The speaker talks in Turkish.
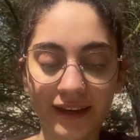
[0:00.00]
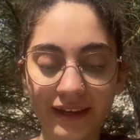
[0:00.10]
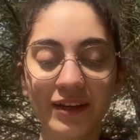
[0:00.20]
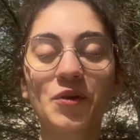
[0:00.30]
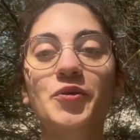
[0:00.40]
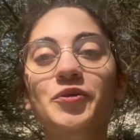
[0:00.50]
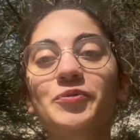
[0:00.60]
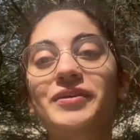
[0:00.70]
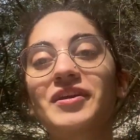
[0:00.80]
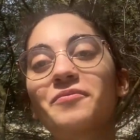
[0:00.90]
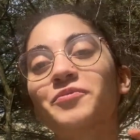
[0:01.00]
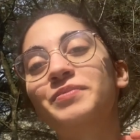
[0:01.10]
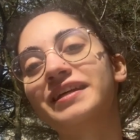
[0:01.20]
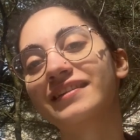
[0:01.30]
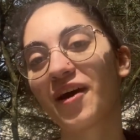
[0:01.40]
İlk okuduğum kitap
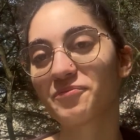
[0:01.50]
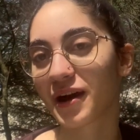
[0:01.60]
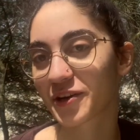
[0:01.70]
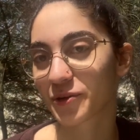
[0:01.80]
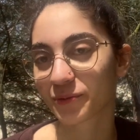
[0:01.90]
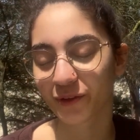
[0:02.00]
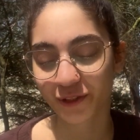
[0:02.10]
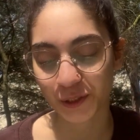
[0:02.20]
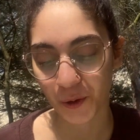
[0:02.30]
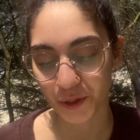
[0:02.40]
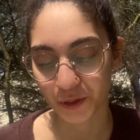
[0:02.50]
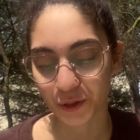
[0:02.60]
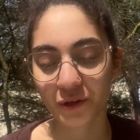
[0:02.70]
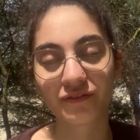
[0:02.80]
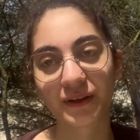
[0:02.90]
Bir İdam Mahkumunun Son
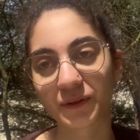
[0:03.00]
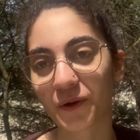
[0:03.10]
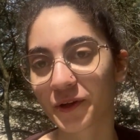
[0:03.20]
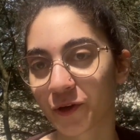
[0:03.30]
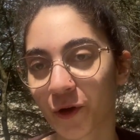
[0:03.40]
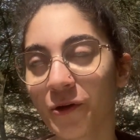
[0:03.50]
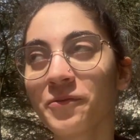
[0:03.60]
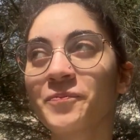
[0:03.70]
Günü, Victor Hugo.